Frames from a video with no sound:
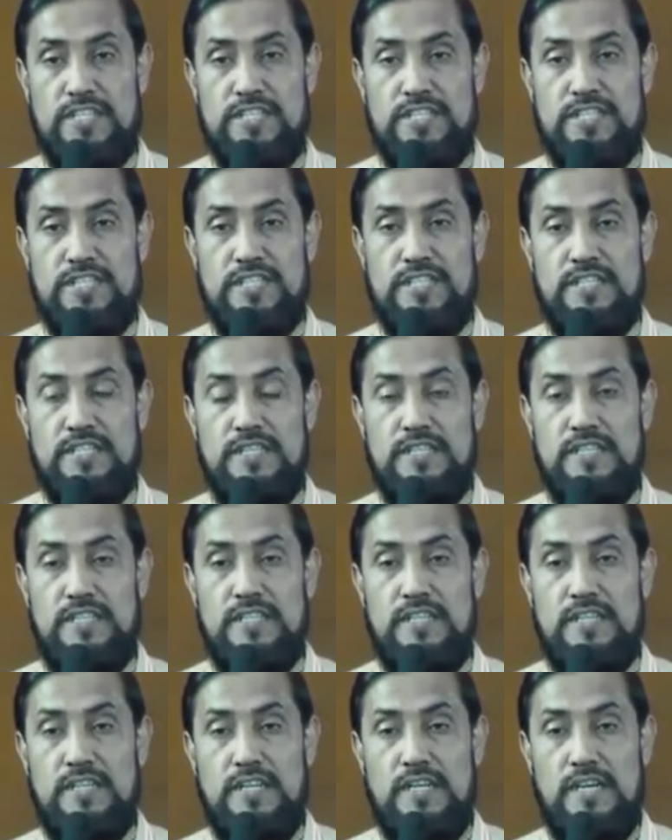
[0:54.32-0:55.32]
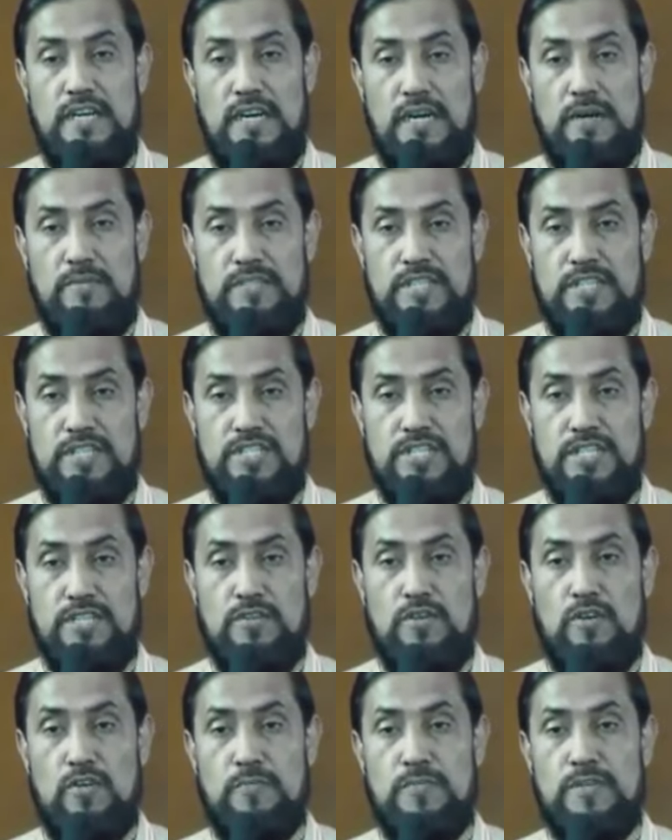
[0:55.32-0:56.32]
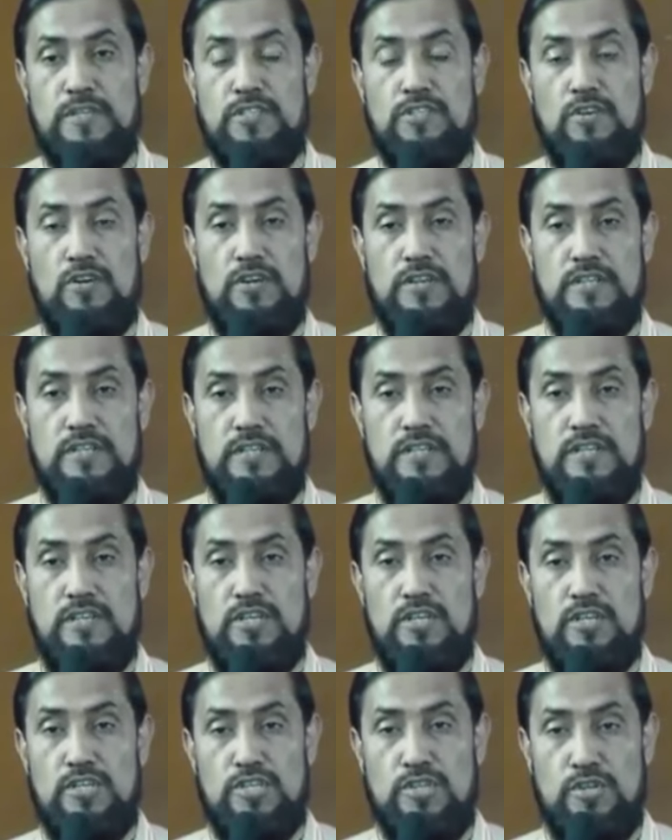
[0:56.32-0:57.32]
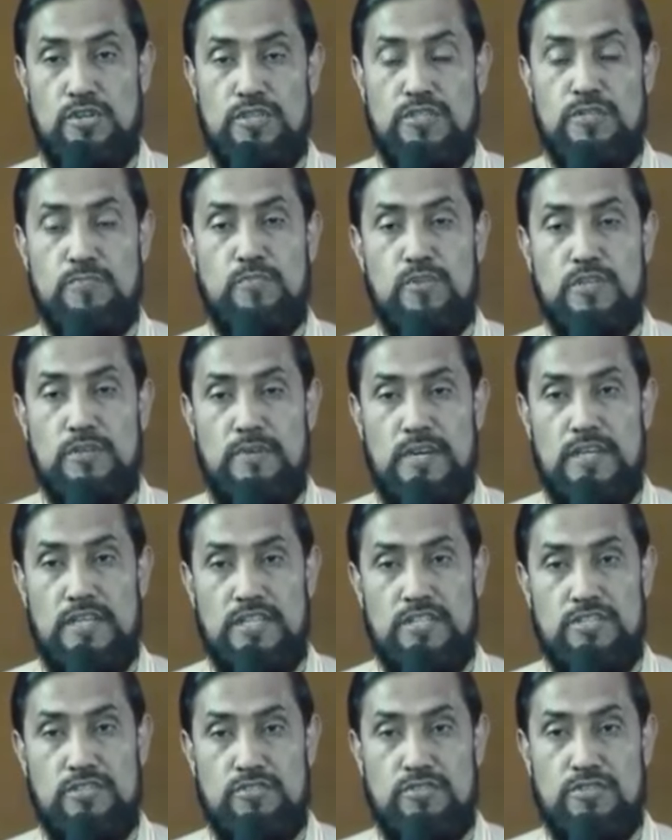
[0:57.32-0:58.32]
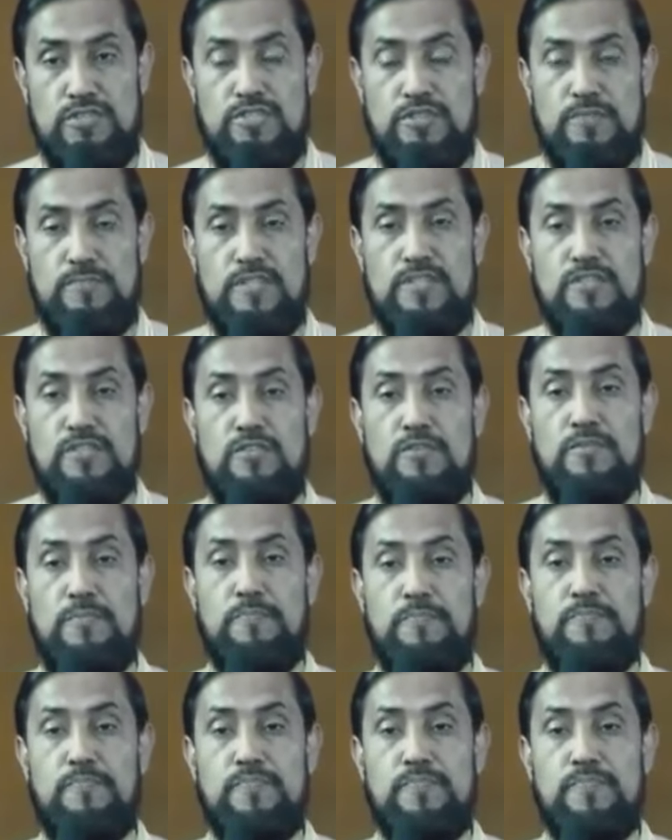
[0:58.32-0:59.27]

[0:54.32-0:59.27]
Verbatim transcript: যারা এসেছেন আমাদের সেই গর্বের দন শহীদ পরিবারের সদস্যবৃন্দ